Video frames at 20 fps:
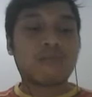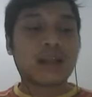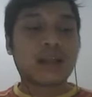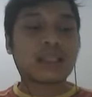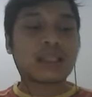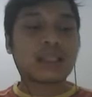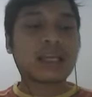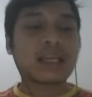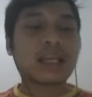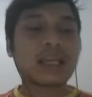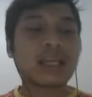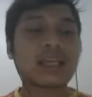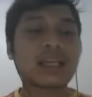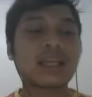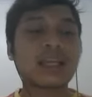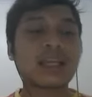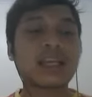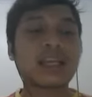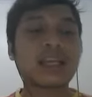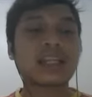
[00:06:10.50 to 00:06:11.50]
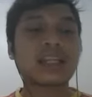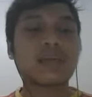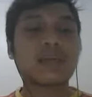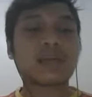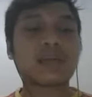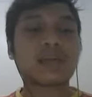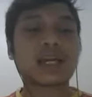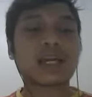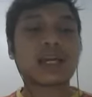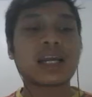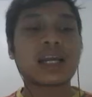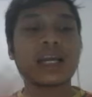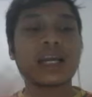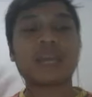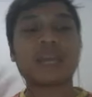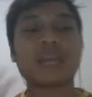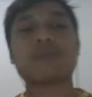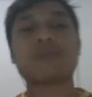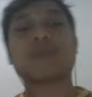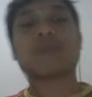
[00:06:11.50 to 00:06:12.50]
Berarti kan yield yang ditawarkan
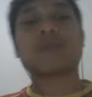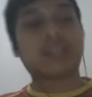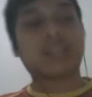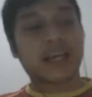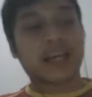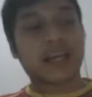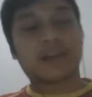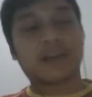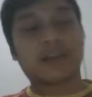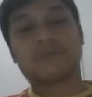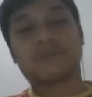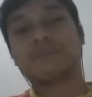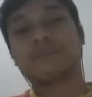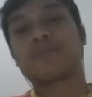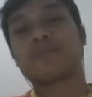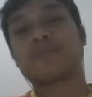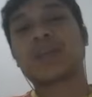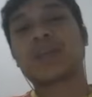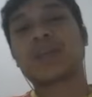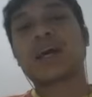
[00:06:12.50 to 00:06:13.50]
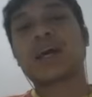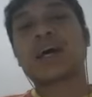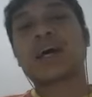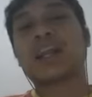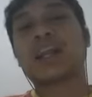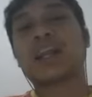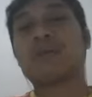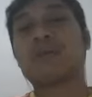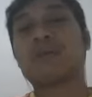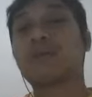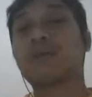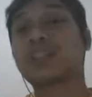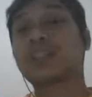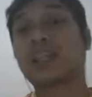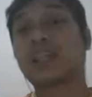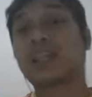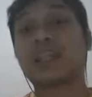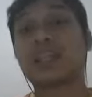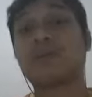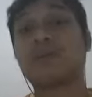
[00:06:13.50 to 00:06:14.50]
adalah 5%.
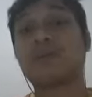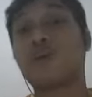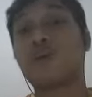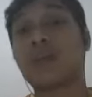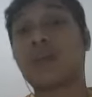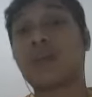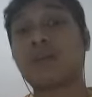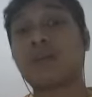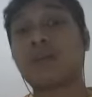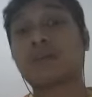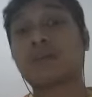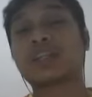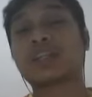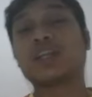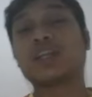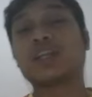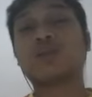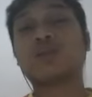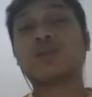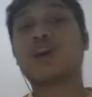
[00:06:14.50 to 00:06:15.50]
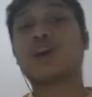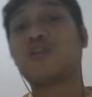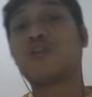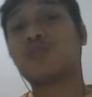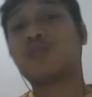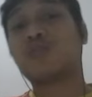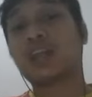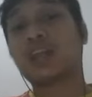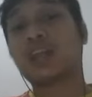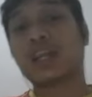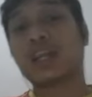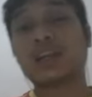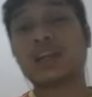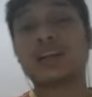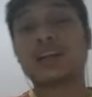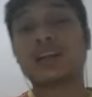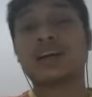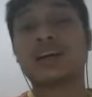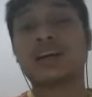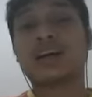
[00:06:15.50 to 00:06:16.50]
5%, 5,5% itu kalau lu
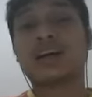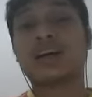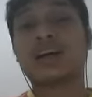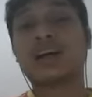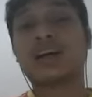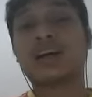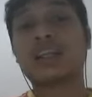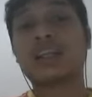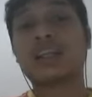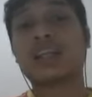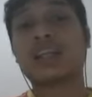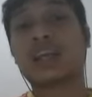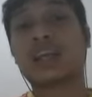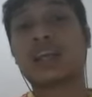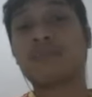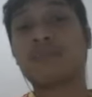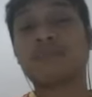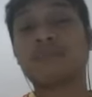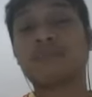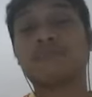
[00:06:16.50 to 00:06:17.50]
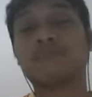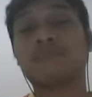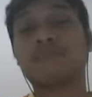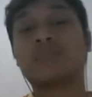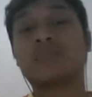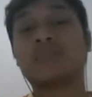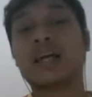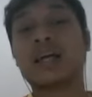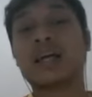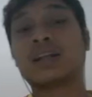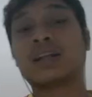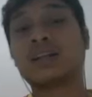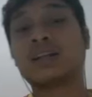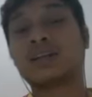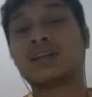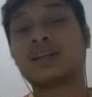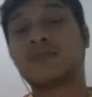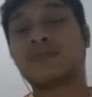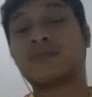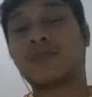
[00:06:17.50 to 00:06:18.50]
nelen uh, interim
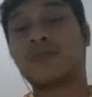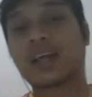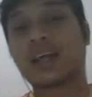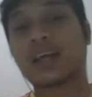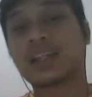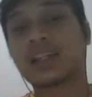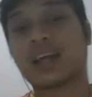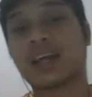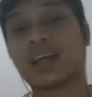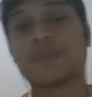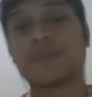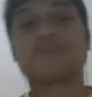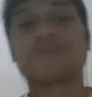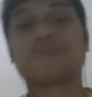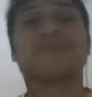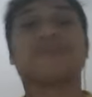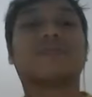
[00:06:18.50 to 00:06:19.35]
dan finalnya.